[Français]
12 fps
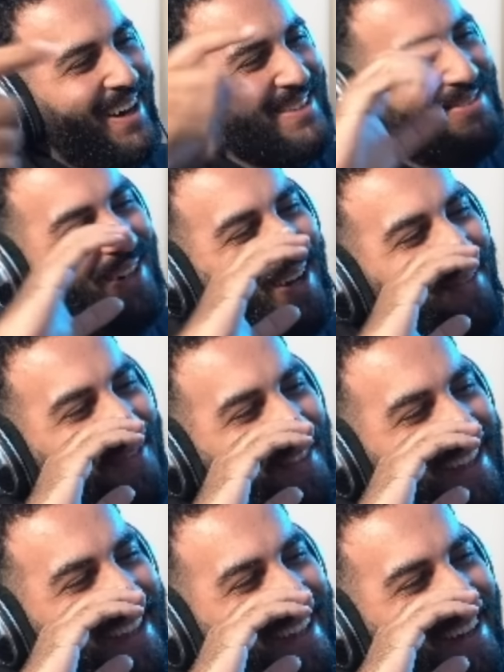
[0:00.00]
ah sur un
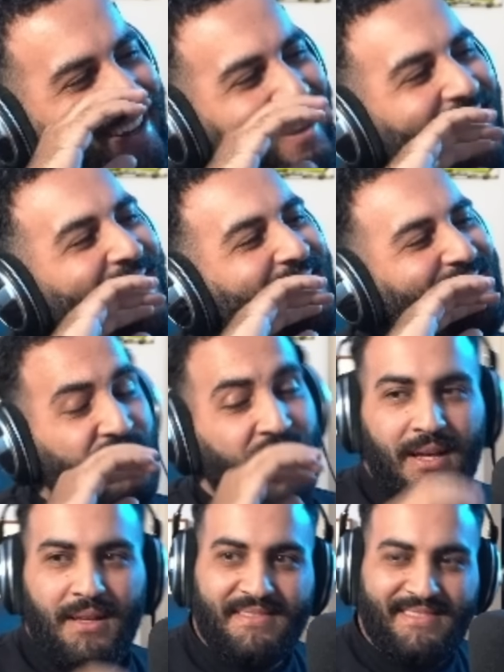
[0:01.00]
fil, ah sur.
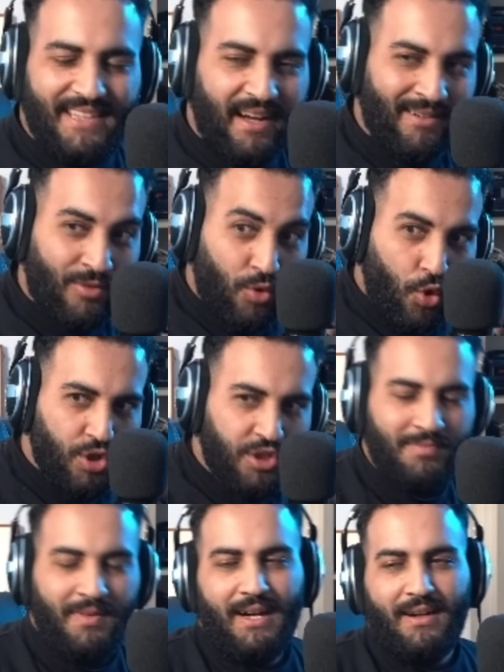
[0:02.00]
C'est un
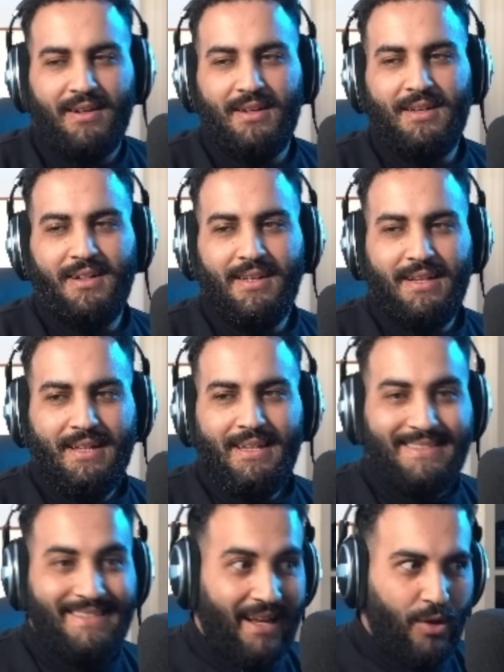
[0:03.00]
cauchemar,
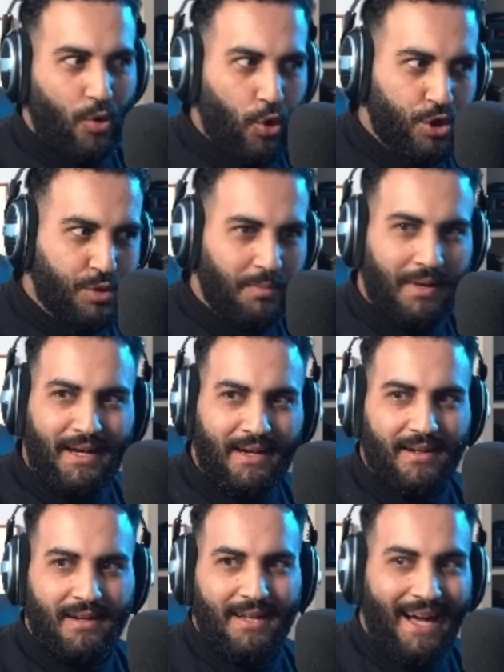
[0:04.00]
c'est un
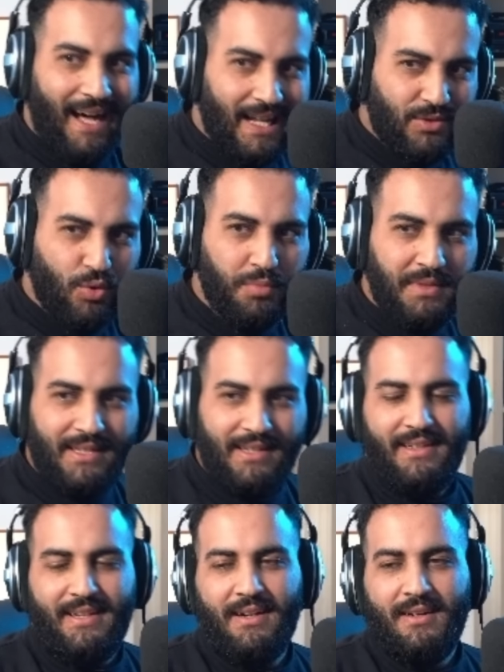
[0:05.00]
cauchemar atomique
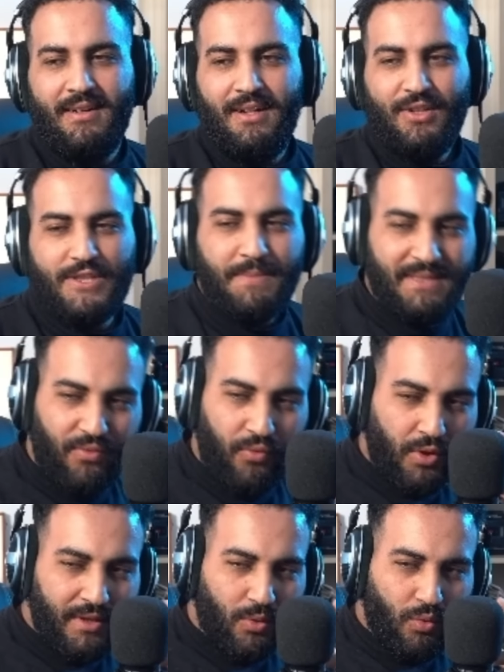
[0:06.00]
les gars. Je sais pas si vous
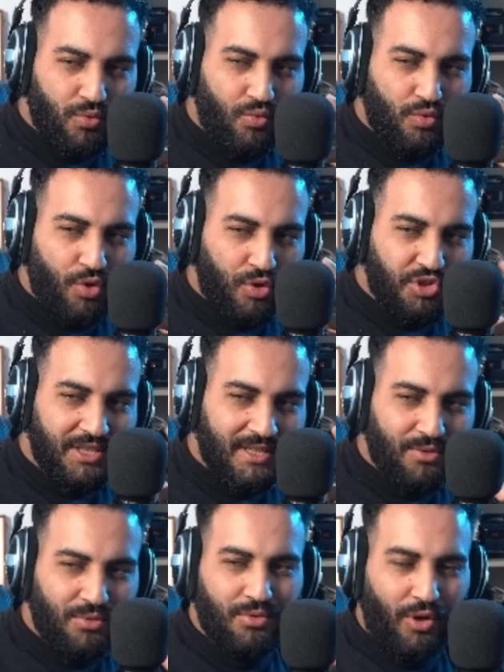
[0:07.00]
vous rendez compte du
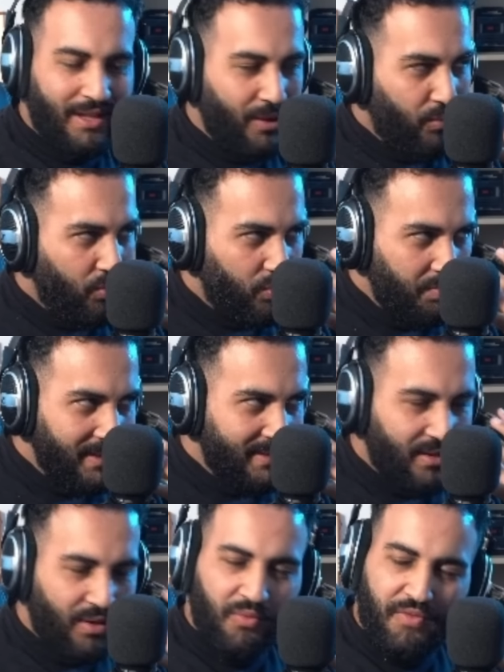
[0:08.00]
danger dans lequel vous vous
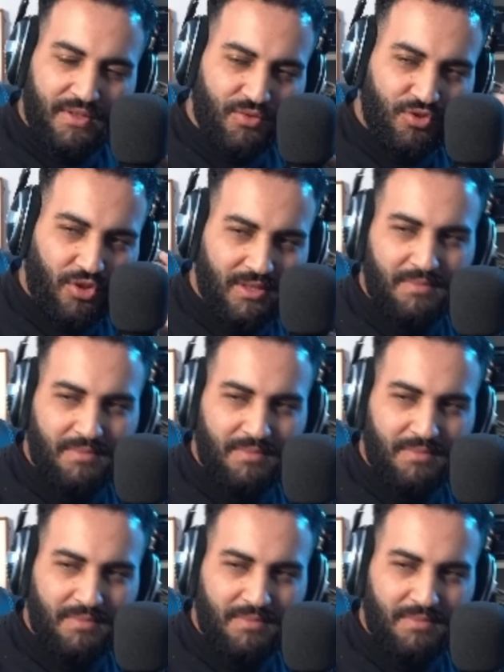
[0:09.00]
mettez quand vous faites ce genre